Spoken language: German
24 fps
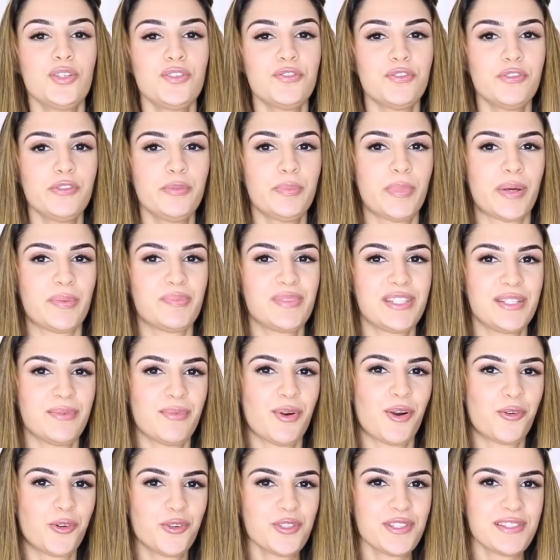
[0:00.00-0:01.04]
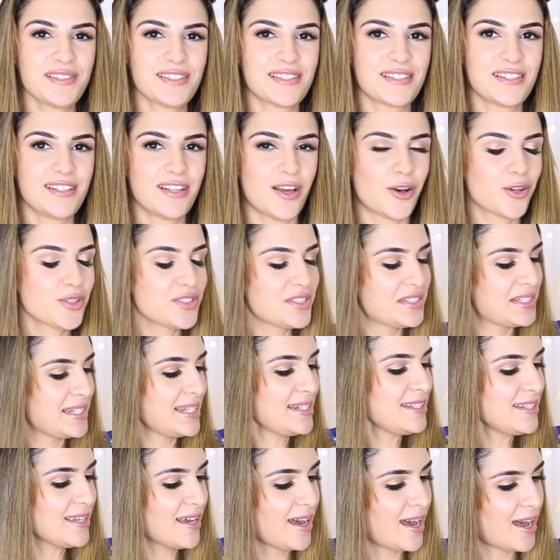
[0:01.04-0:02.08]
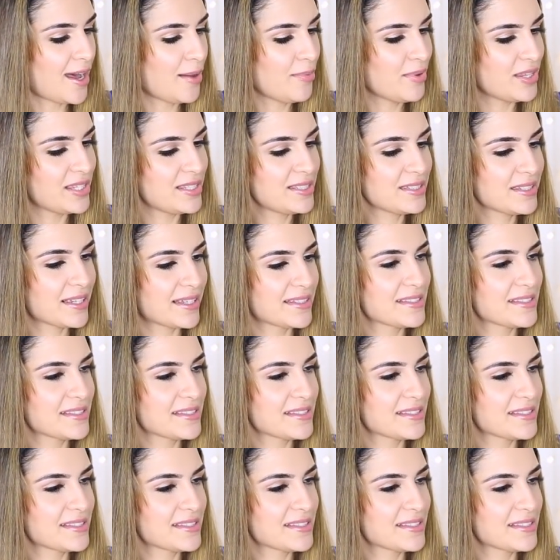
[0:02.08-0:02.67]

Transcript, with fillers: Und wo wir bei beim Thema Rosen sind. Auch den hier habe ich